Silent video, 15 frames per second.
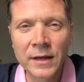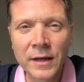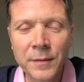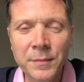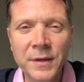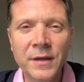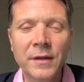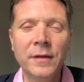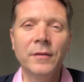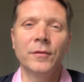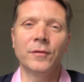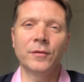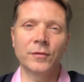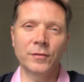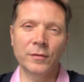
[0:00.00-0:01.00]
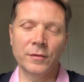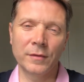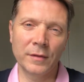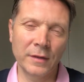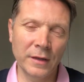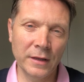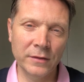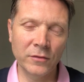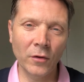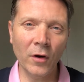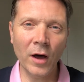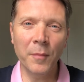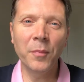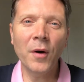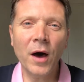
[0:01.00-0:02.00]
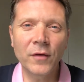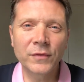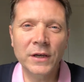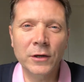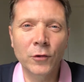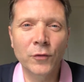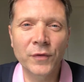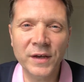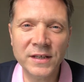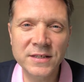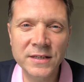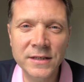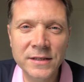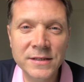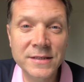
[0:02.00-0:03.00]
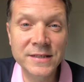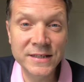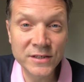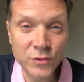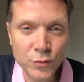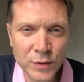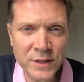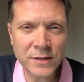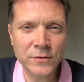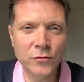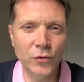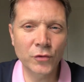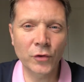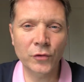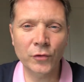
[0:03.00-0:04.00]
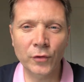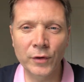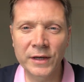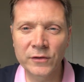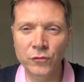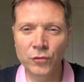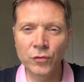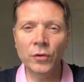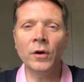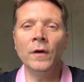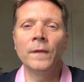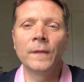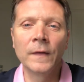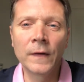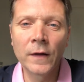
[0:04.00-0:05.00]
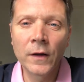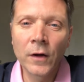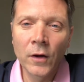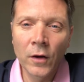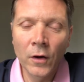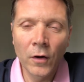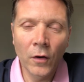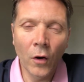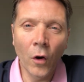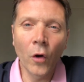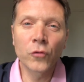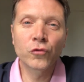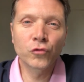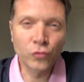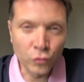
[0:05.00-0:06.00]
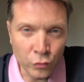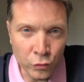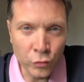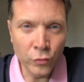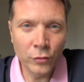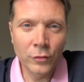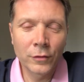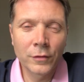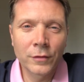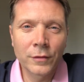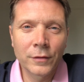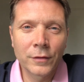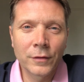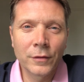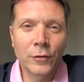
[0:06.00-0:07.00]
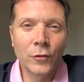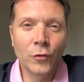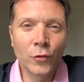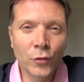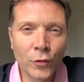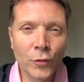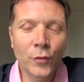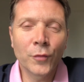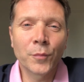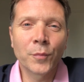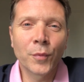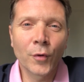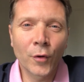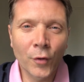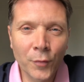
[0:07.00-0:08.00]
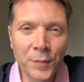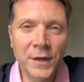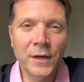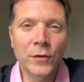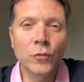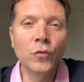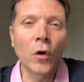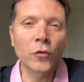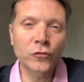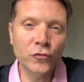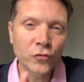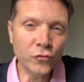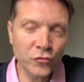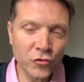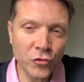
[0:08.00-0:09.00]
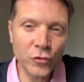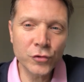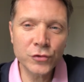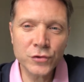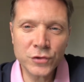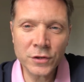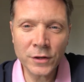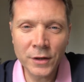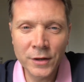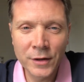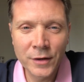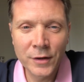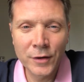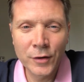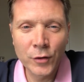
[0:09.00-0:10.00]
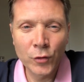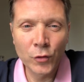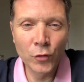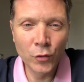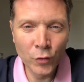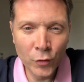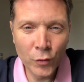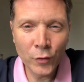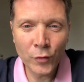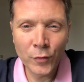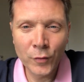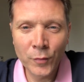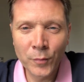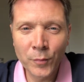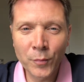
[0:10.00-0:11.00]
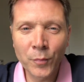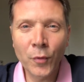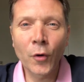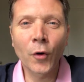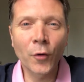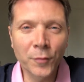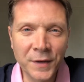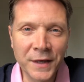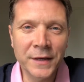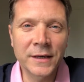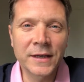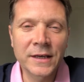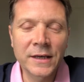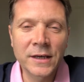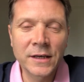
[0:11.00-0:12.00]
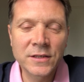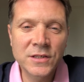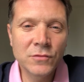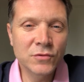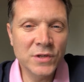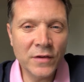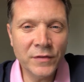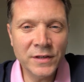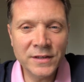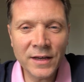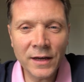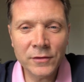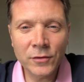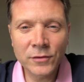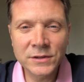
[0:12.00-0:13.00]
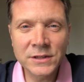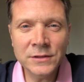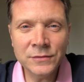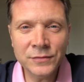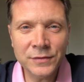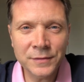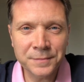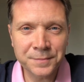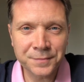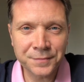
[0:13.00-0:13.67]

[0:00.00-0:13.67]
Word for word: eh bien, euh, est en rapport avec le verset 18 de notre lecture. En tout le premier, ou en toute chose, le premier. Si vous avez été attentif